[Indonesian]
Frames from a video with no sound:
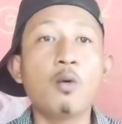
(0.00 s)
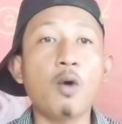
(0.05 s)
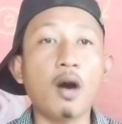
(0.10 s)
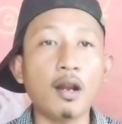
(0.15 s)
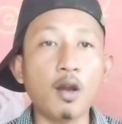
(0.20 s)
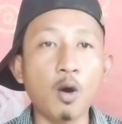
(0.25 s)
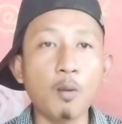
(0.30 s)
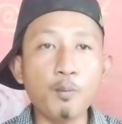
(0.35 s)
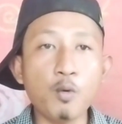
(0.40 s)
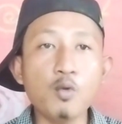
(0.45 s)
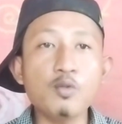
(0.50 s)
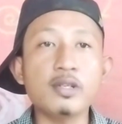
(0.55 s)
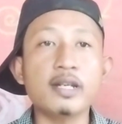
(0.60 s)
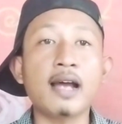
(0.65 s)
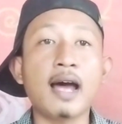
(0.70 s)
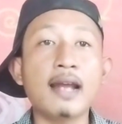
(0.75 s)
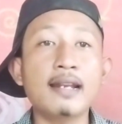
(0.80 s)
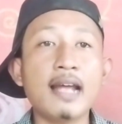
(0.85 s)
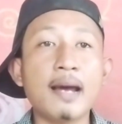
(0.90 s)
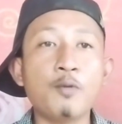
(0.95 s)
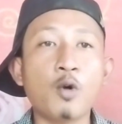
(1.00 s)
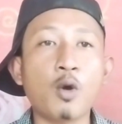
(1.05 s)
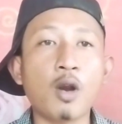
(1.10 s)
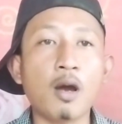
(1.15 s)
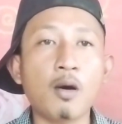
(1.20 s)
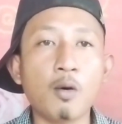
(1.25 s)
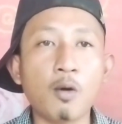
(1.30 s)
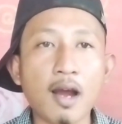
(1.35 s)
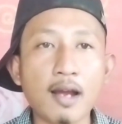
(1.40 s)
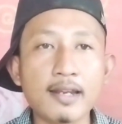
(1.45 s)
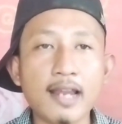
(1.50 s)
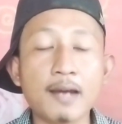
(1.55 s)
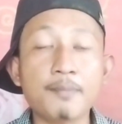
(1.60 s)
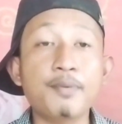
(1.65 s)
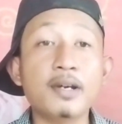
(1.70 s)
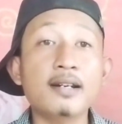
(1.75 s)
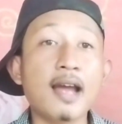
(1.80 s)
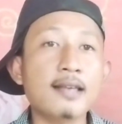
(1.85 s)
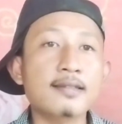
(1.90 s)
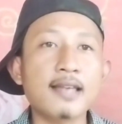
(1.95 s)
walaupun terhadap orang-orang yang
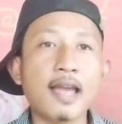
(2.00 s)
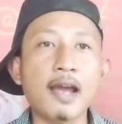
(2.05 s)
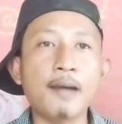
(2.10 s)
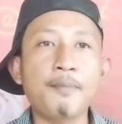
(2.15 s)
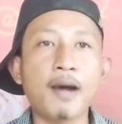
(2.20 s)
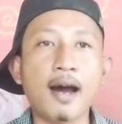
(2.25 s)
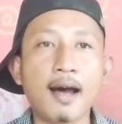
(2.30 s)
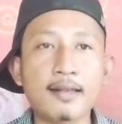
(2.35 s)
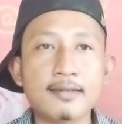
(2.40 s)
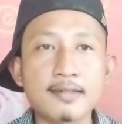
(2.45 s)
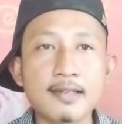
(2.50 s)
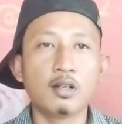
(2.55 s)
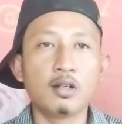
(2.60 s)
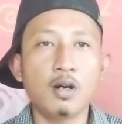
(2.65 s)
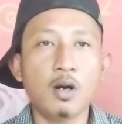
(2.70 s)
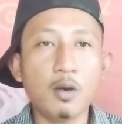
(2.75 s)
pernah saya bahas.